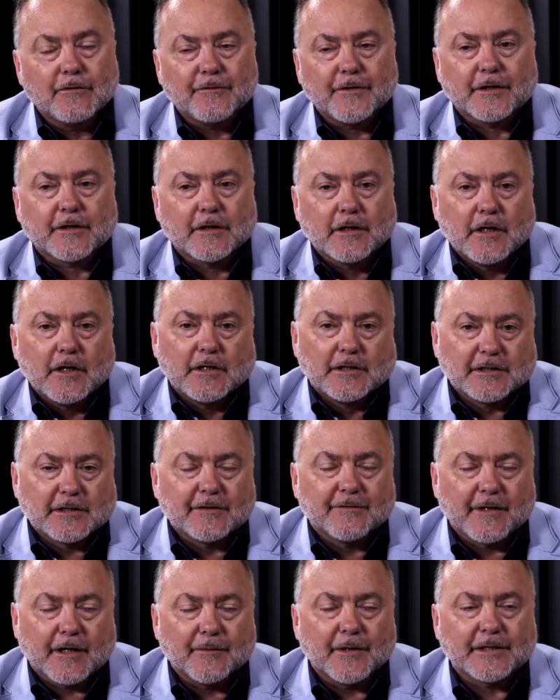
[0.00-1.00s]
Fait
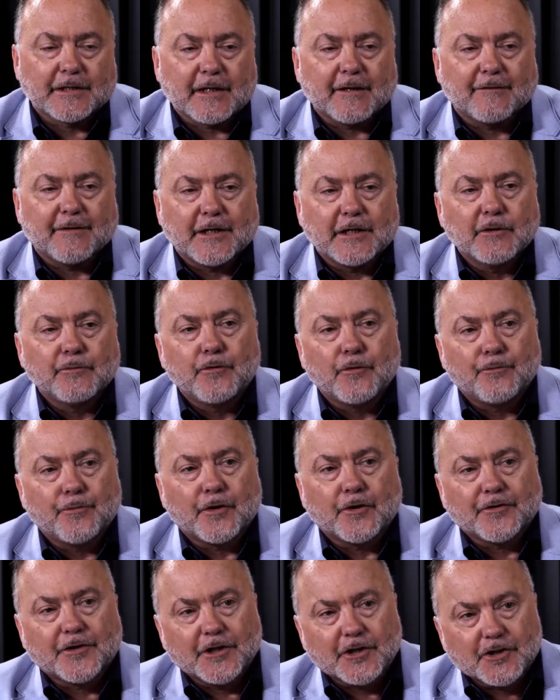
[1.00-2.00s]
c'est vraiment travailler pour
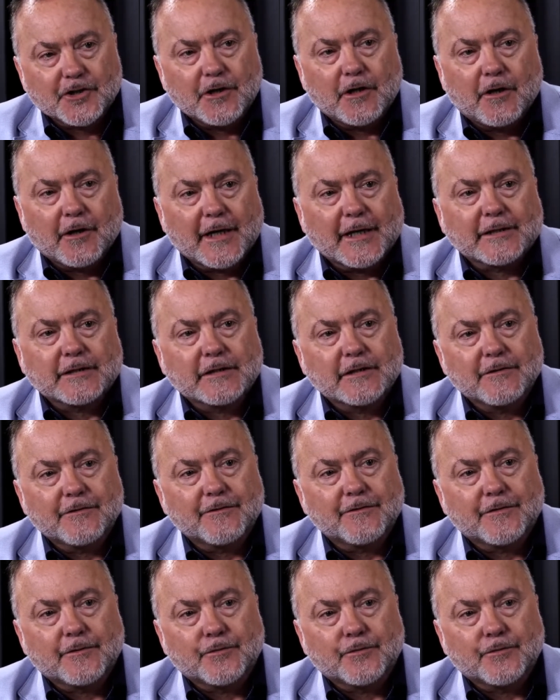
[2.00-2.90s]
protéger leur actif.